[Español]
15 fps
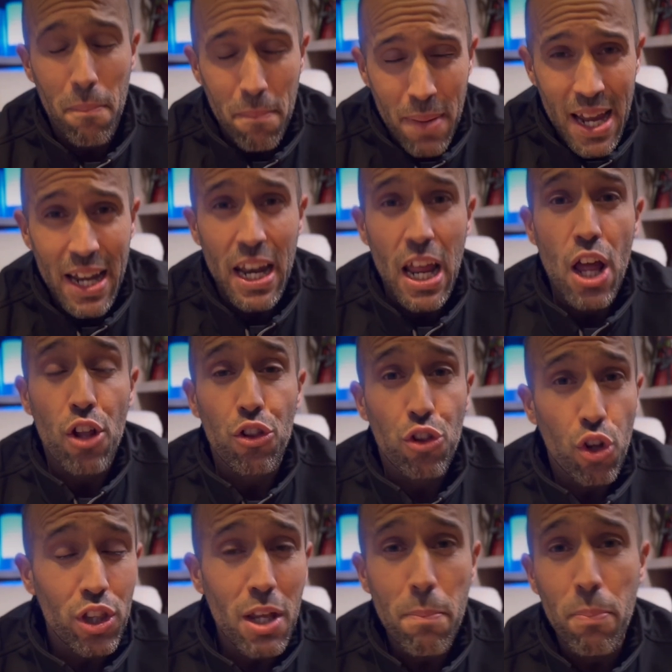Bien,
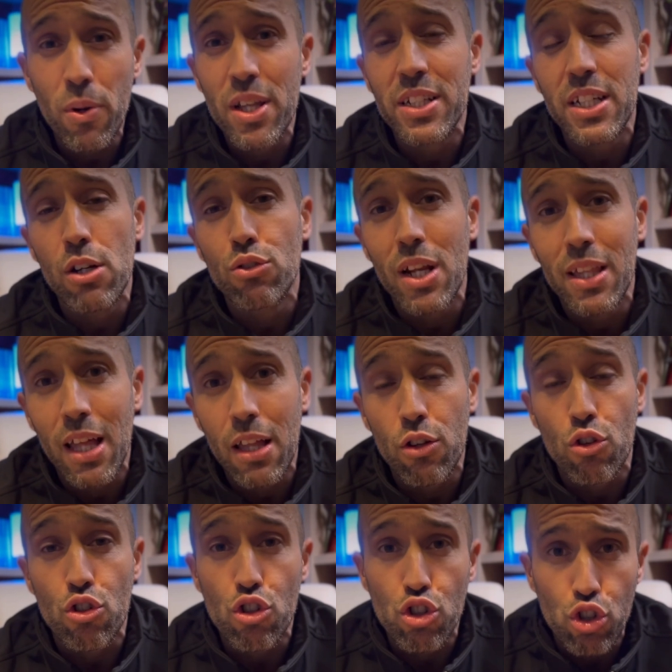¿dónde pueden ser
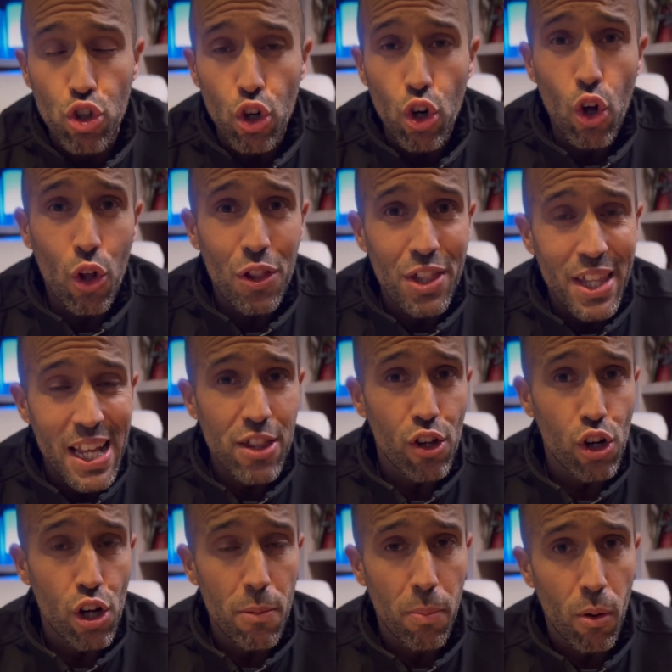utilizados? Solo
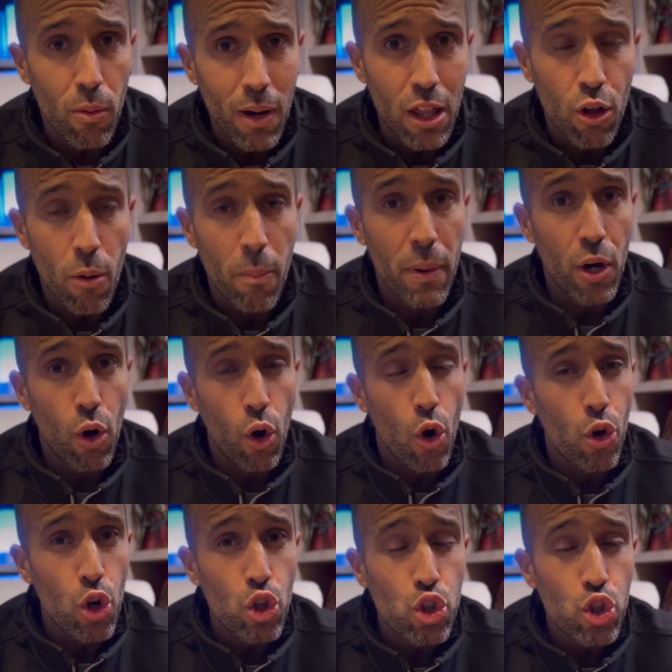dentro del poblado, pero ojo,
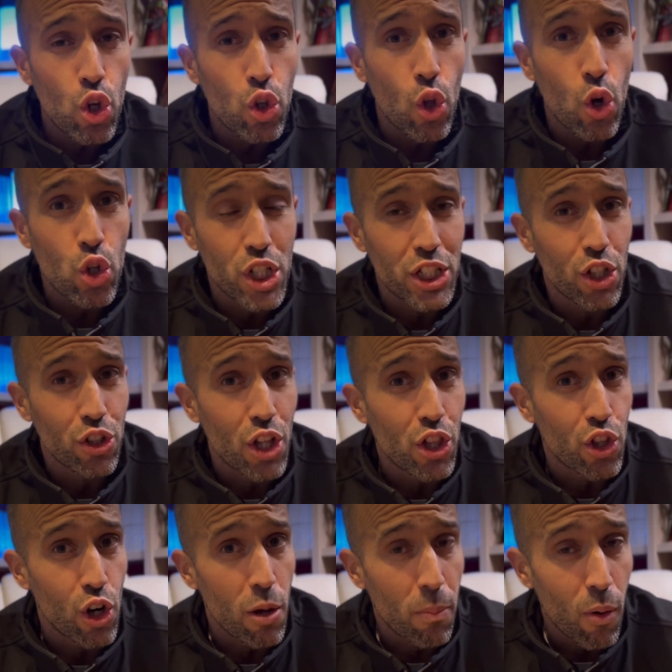no todos los sitios
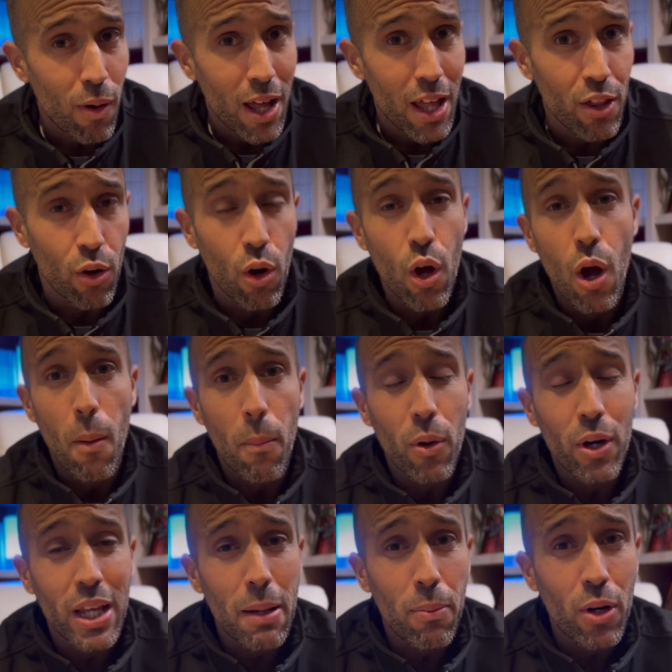dentro del poblado,
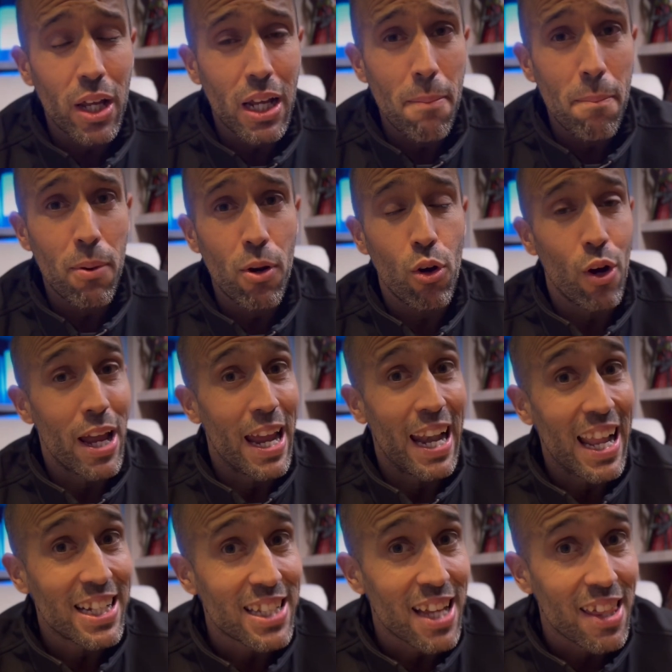porque por ejemplo en
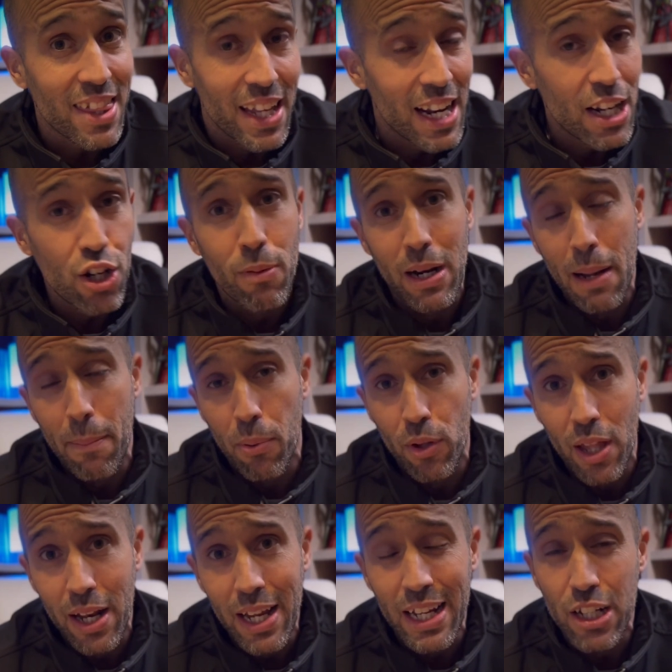las aceras no van a
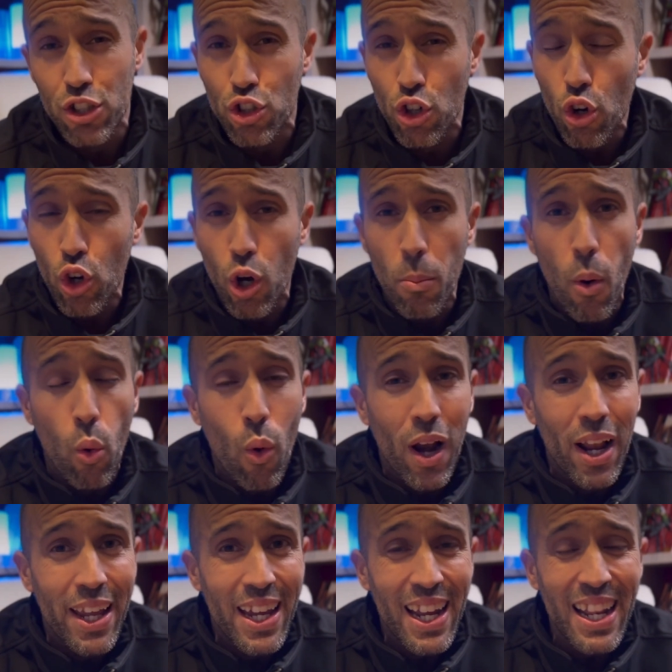poder ir, son como
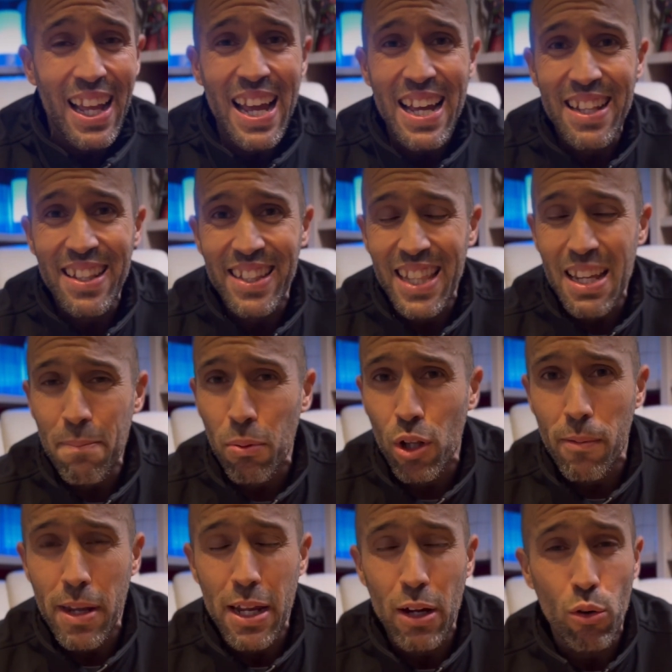cualquier tipo
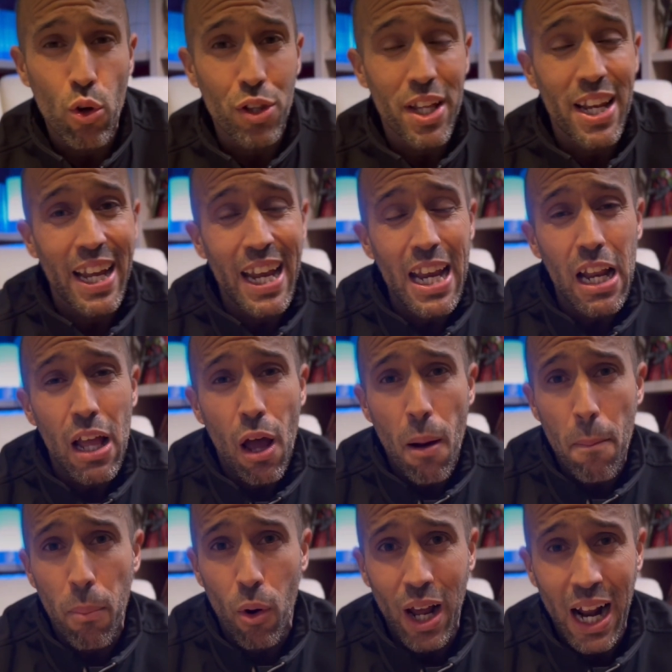de vehículo, tienen que ir
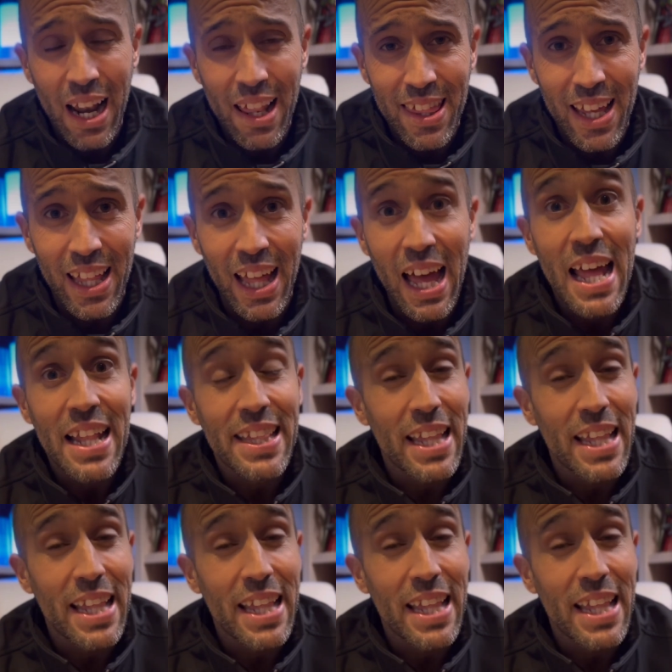por la calzada.